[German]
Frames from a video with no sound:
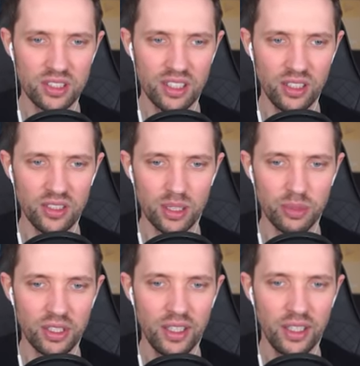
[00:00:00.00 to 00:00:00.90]
Karriere nicht
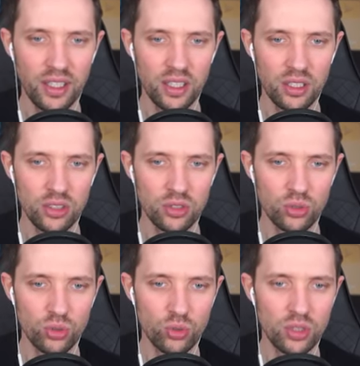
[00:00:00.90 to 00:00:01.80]
abbauen.
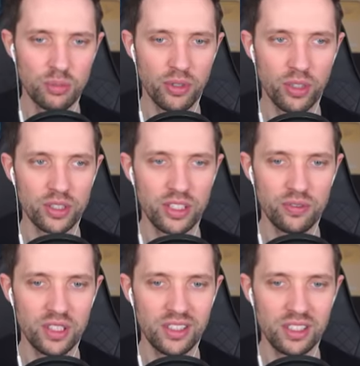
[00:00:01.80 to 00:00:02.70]
Kohle brauchen wir auch
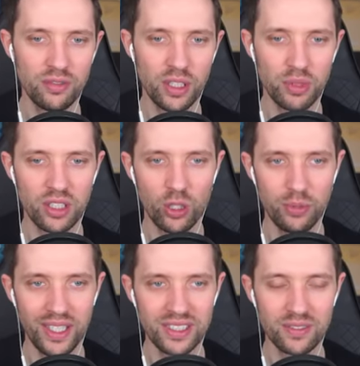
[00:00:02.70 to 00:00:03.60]
definitiv. Wir haben ja kaum
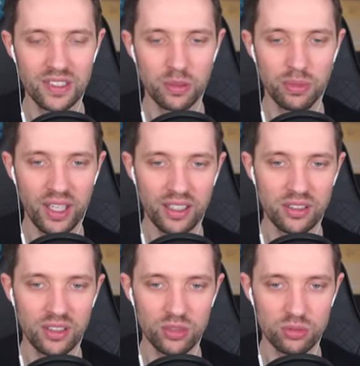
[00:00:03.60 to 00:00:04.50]
Essen, was wir
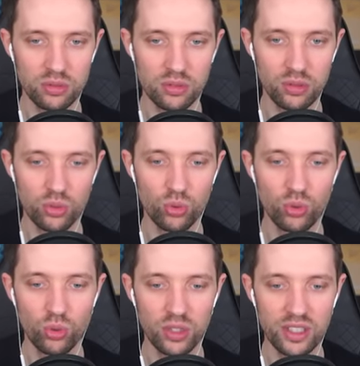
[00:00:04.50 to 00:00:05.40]
braten. Also genug
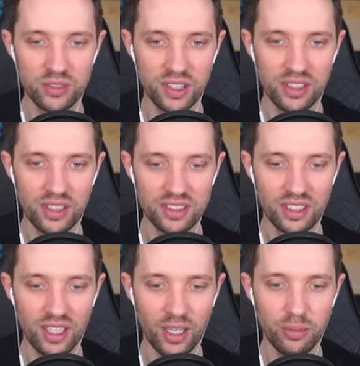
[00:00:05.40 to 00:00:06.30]
Kohle, dass wir den ganzen
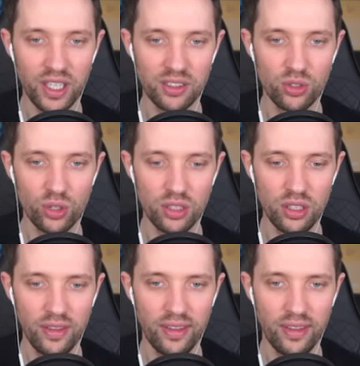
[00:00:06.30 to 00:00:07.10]
Kram braten können.